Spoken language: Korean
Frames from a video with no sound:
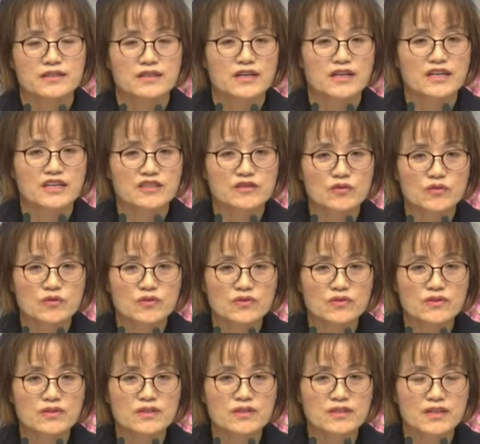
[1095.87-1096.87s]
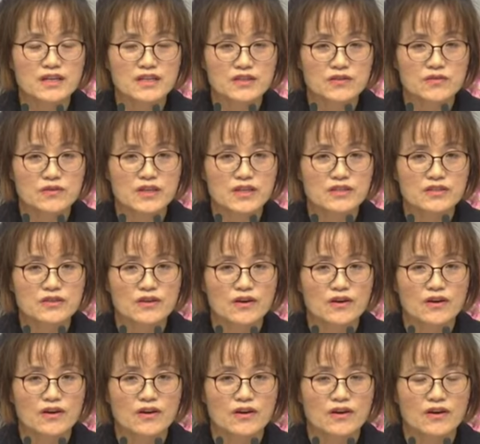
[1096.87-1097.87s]
제가 소록도를 가기
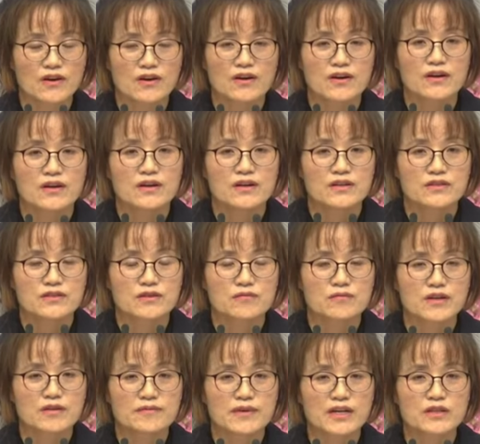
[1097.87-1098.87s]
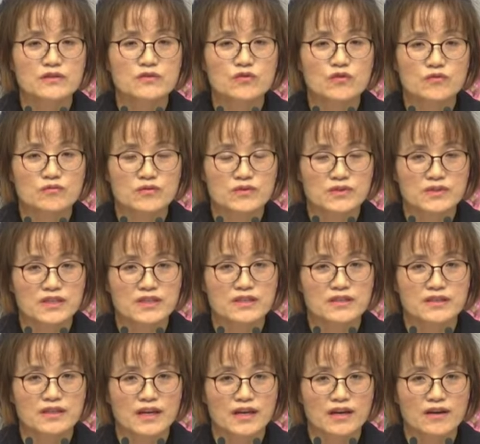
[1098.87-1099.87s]
위해서 정말 많은 공부를
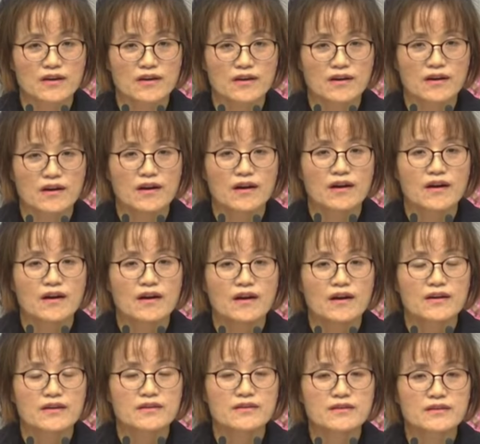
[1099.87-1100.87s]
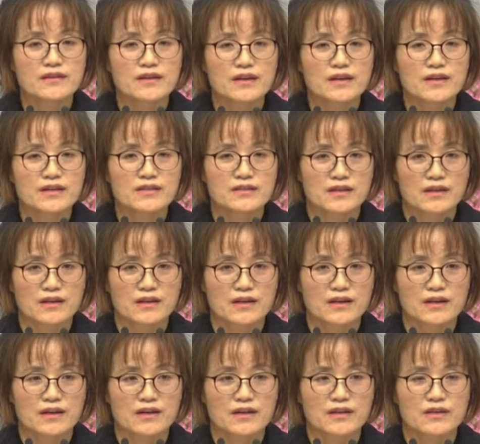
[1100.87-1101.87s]
했는데요. 근데
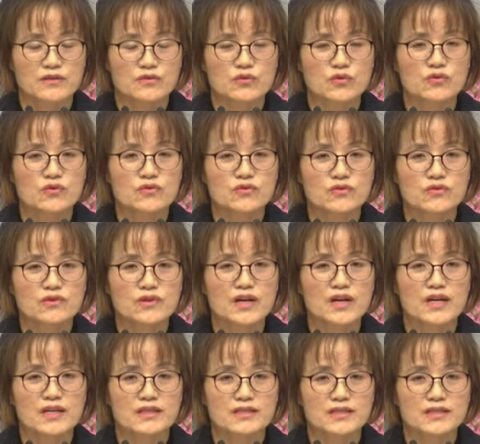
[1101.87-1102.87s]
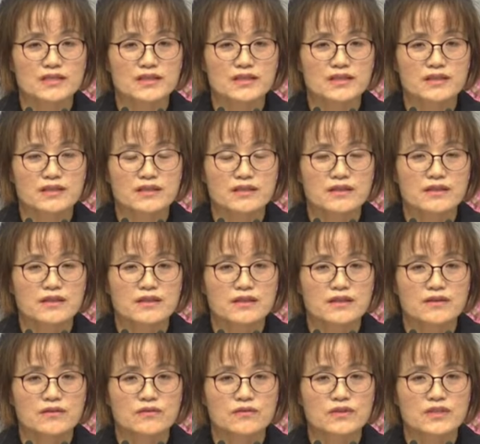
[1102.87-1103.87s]
제가 소록도가 아닌
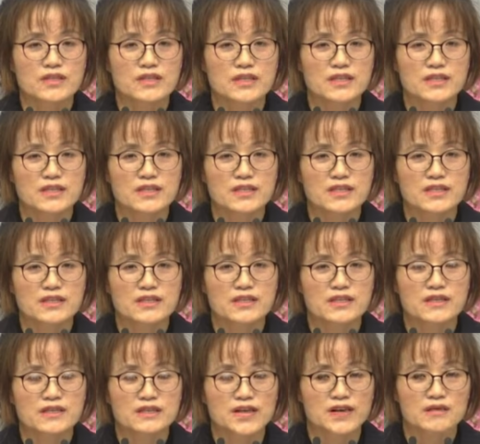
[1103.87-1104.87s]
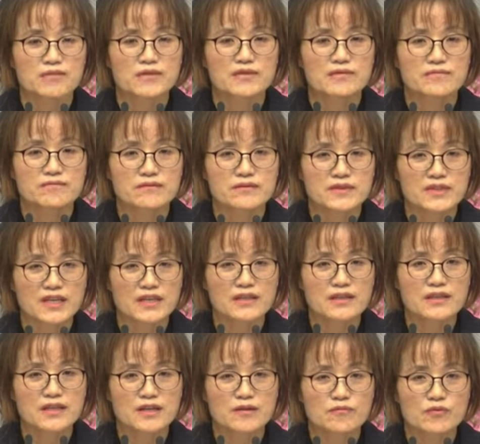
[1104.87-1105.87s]
우리
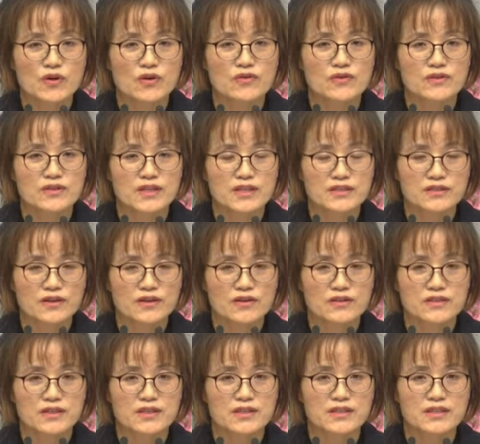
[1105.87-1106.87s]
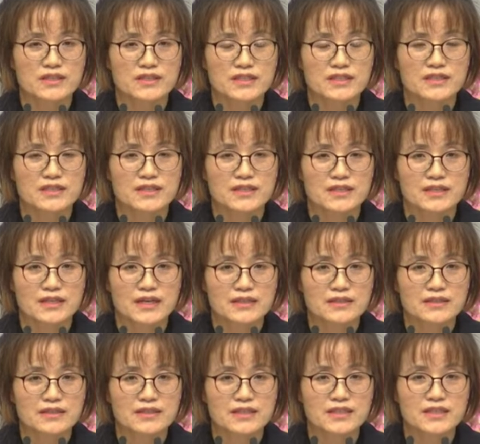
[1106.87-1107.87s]
암센터 은 병원에서 저를
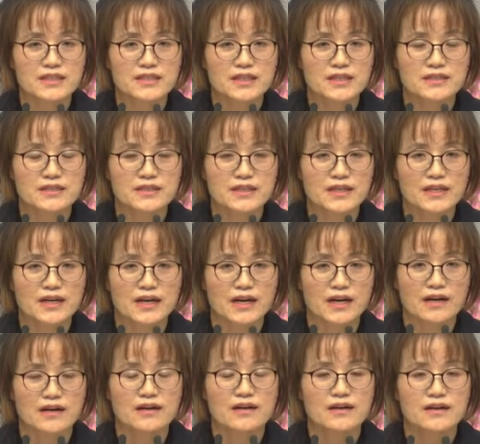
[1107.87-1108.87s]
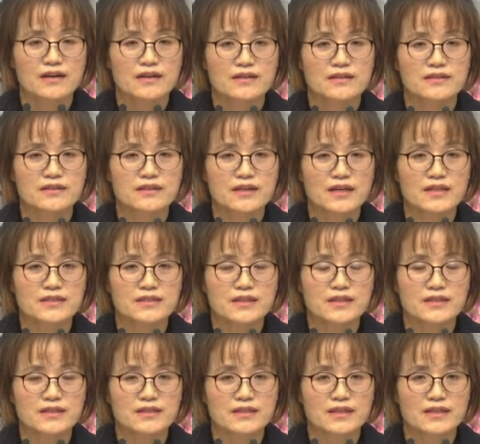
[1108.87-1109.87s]
일하는 이 자체가 그
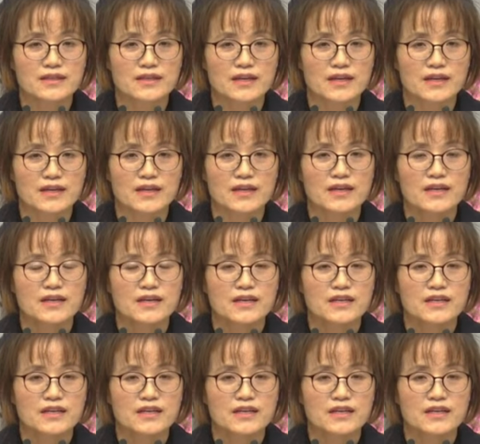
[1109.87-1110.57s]
환자들에게